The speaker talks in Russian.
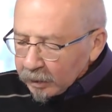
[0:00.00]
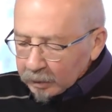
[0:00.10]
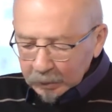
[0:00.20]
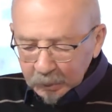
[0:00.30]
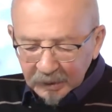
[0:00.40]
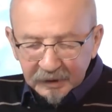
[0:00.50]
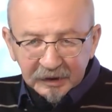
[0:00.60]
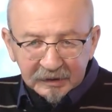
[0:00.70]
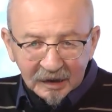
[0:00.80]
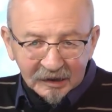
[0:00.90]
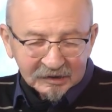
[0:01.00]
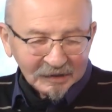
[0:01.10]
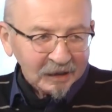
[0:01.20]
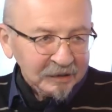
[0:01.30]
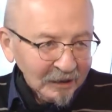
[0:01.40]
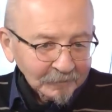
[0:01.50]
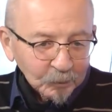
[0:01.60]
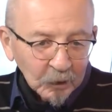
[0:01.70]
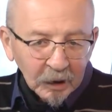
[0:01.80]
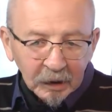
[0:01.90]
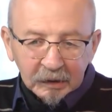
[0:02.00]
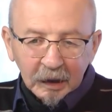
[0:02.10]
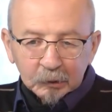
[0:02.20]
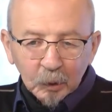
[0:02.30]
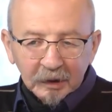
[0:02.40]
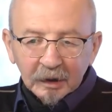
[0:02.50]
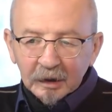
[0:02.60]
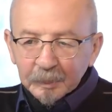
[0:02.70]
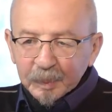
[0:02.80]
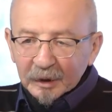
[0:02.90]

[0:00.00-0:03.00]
руководителях страны, которые по